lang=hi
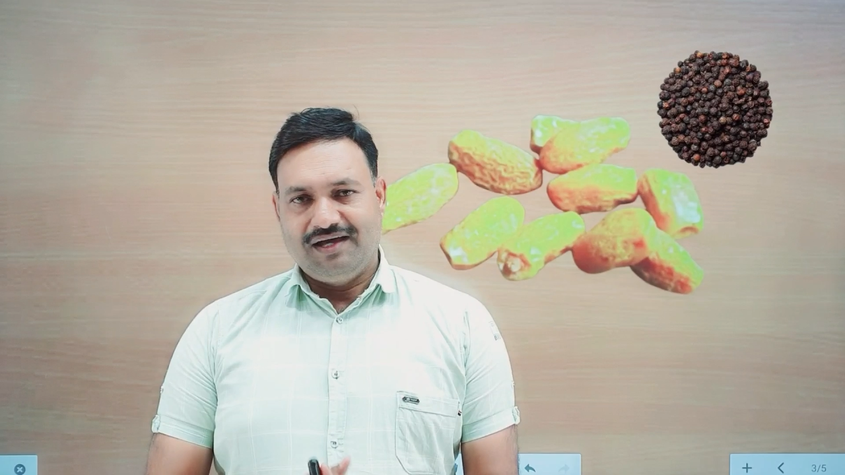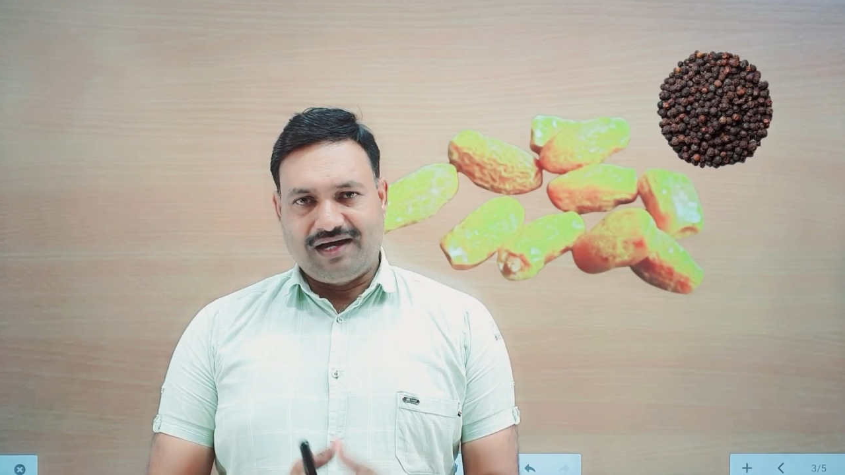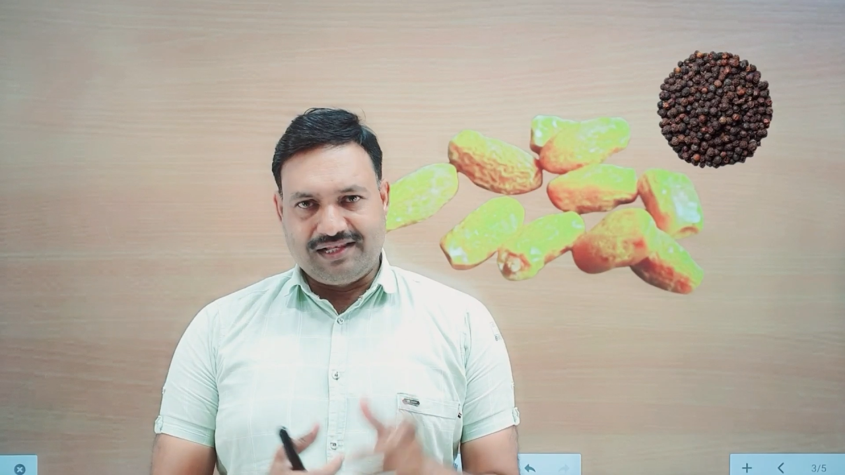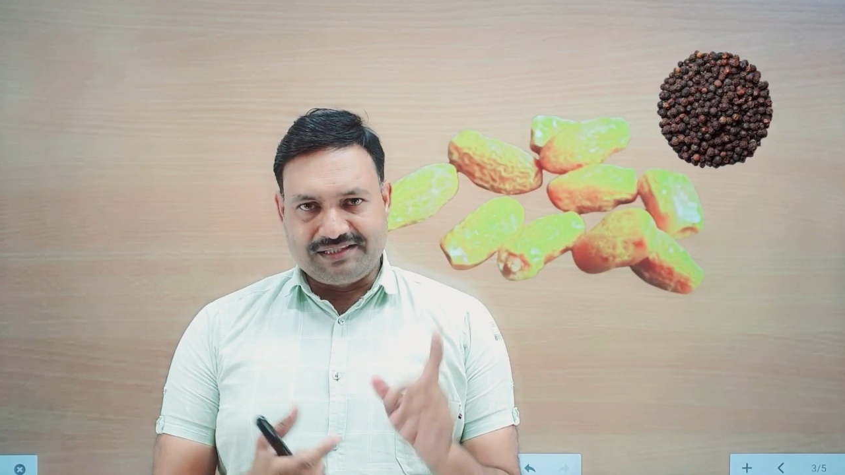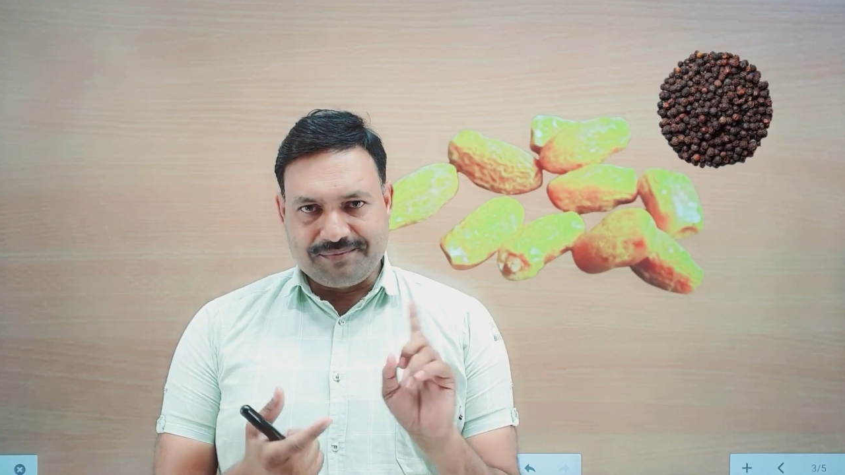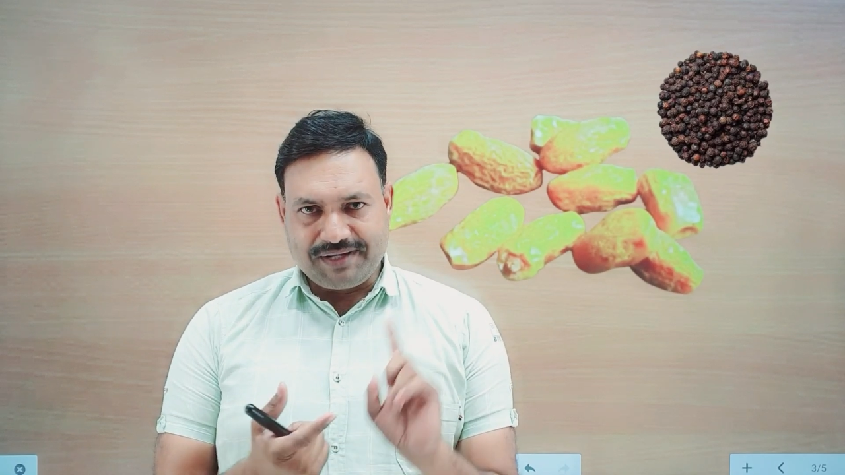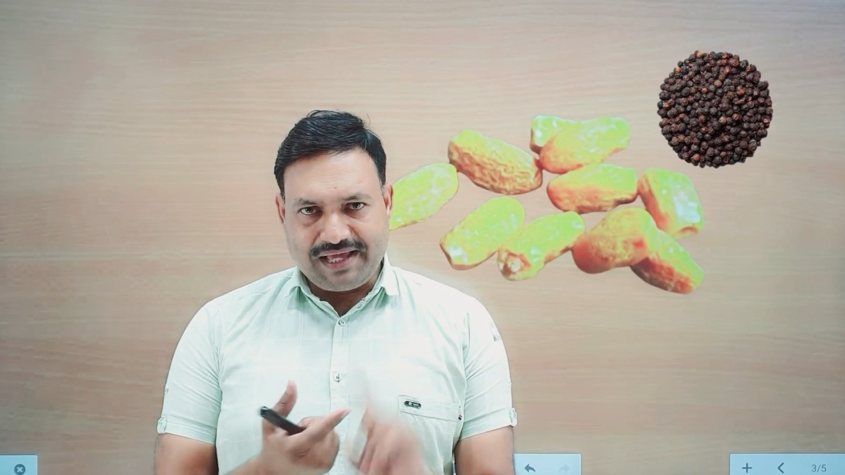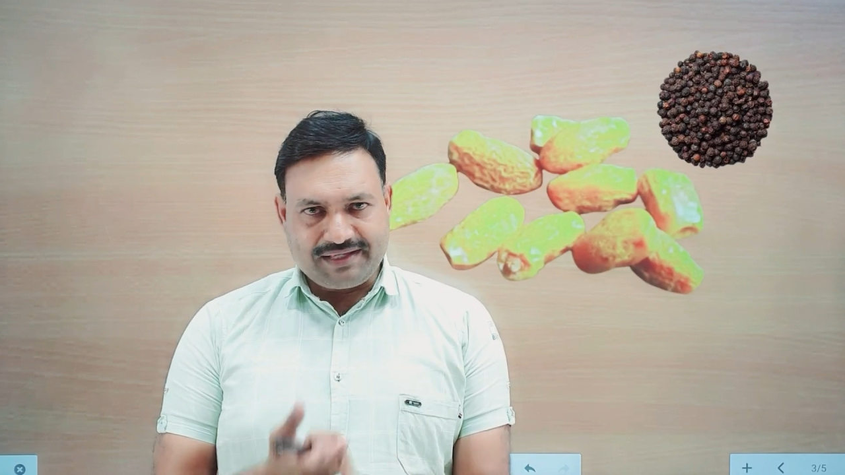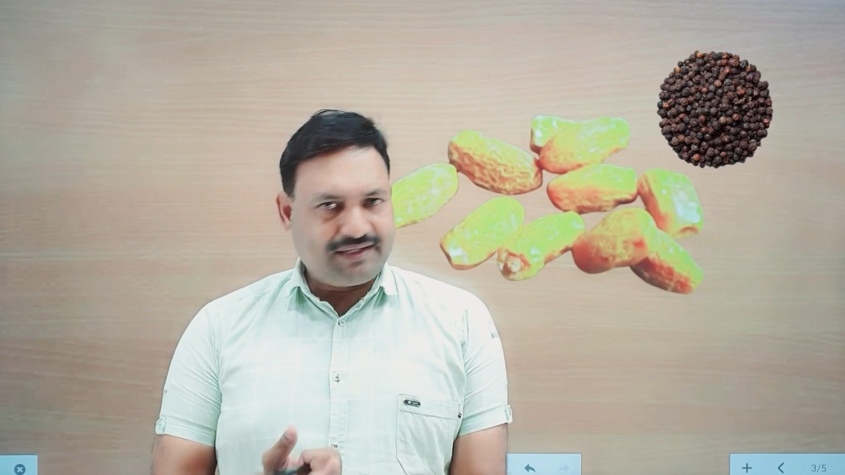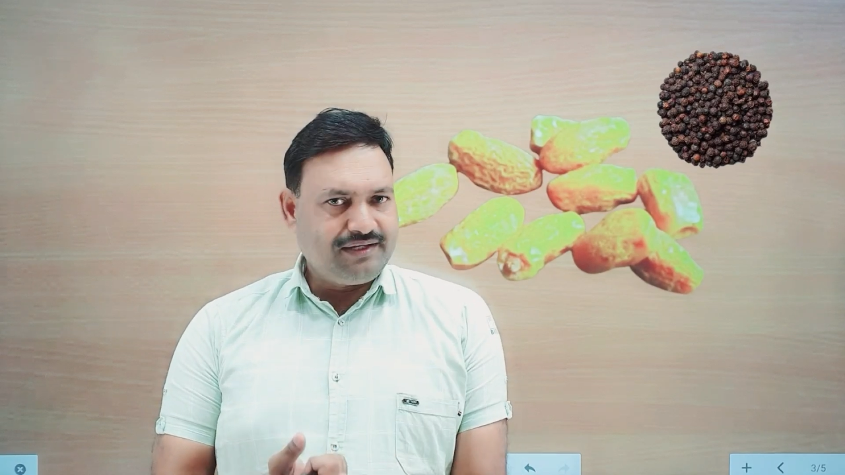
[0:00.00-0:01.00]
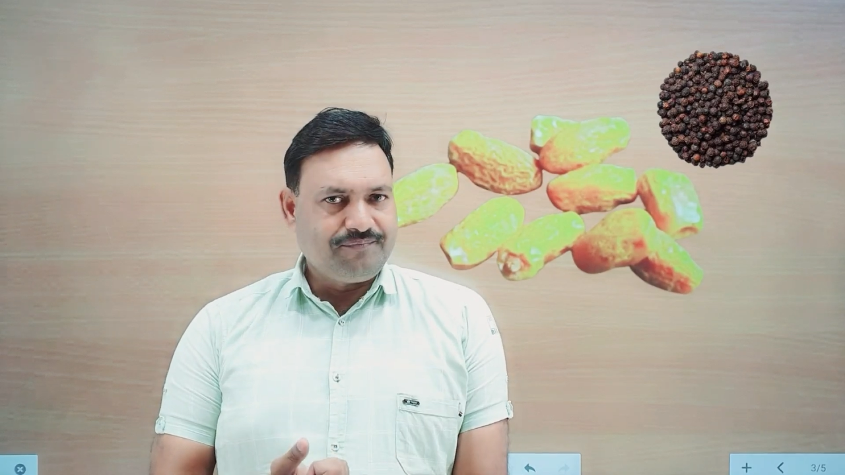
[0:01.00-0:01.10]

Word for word: हल्दी मिलाएंगे